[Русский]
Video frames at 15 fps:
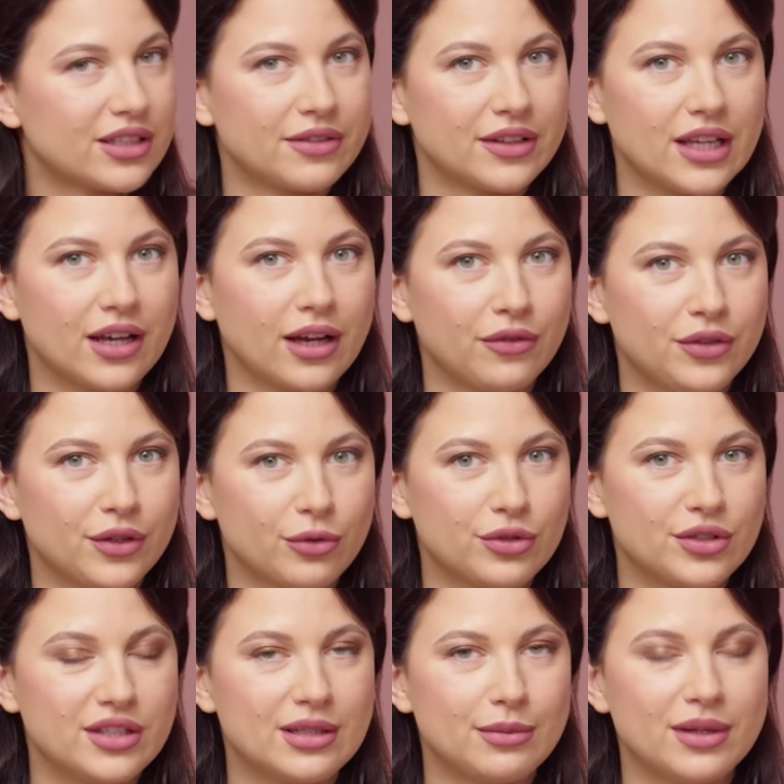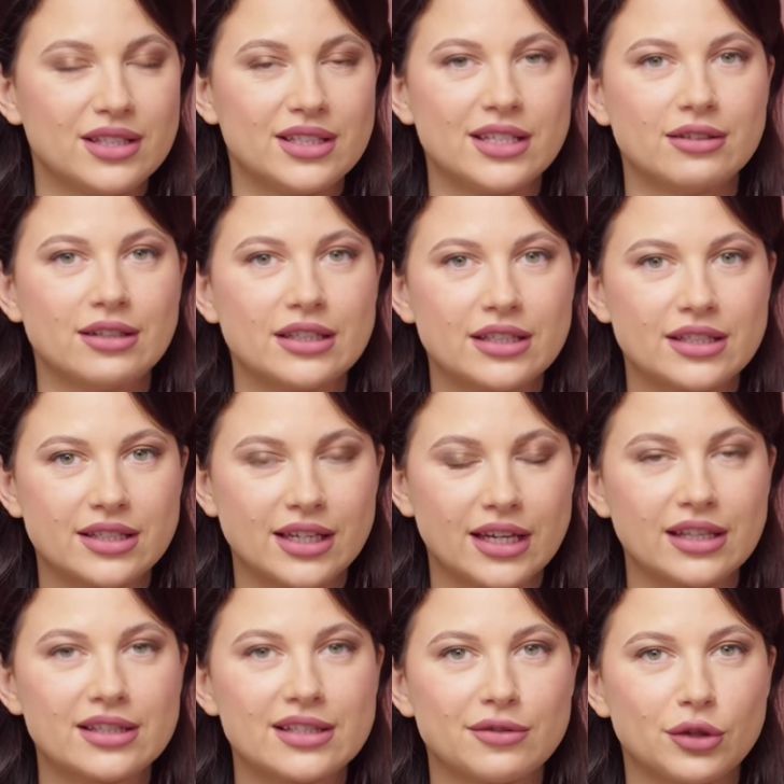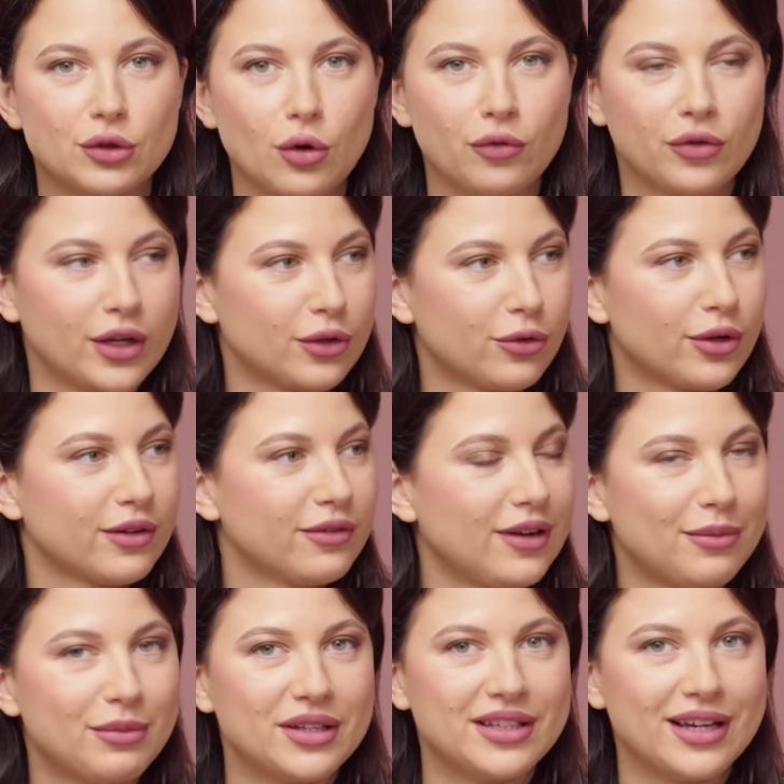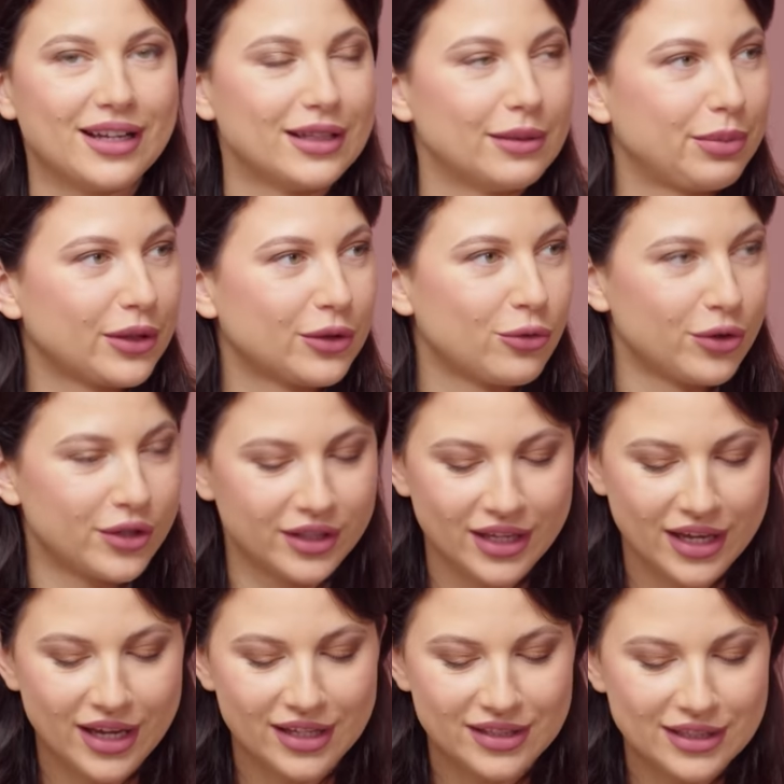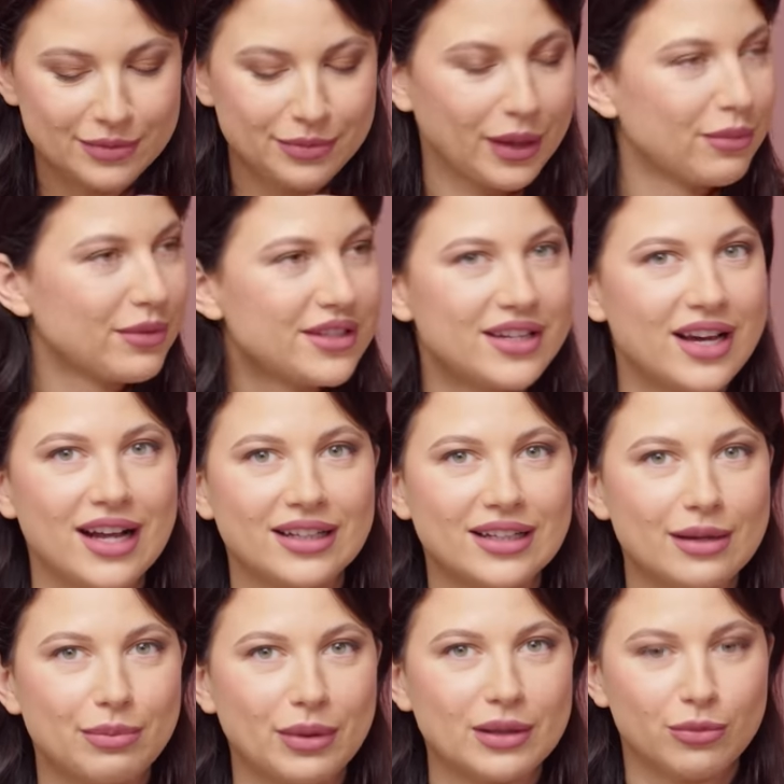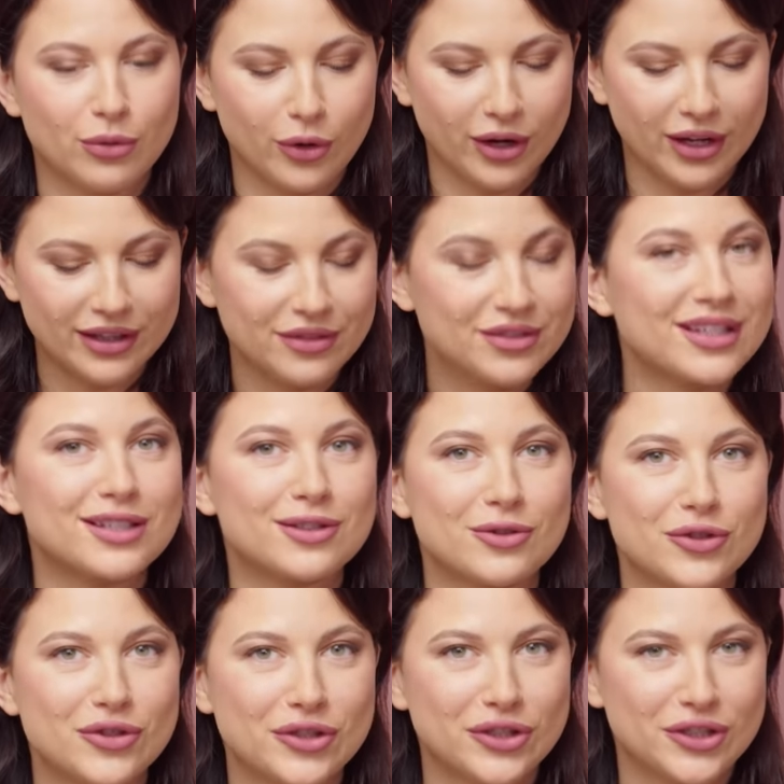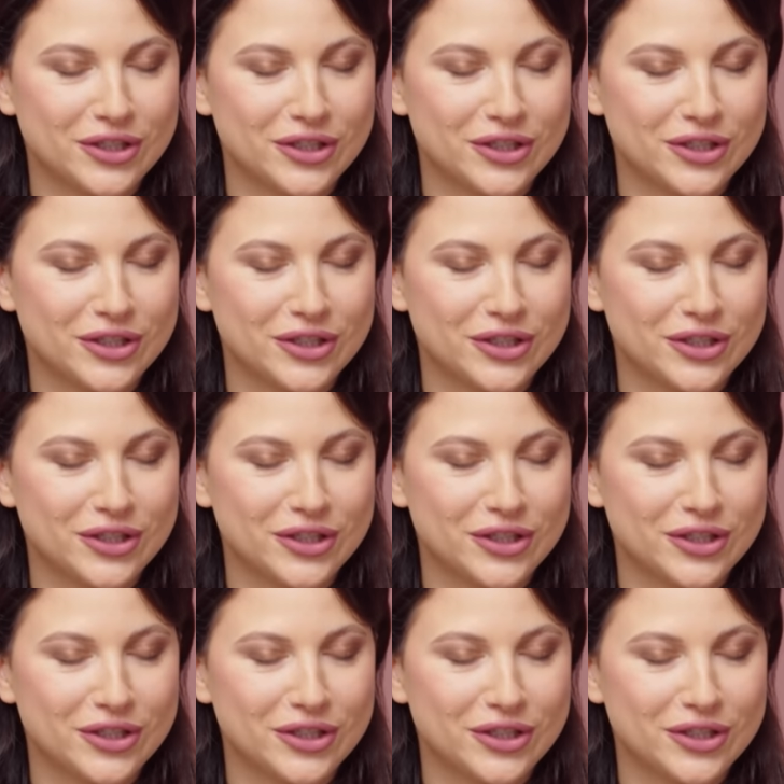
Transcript: кайф. сфотографируйте себе, сделайте скрин цветов, которые вам идеально подходят. Здесь прям идеальная подборка на все случаи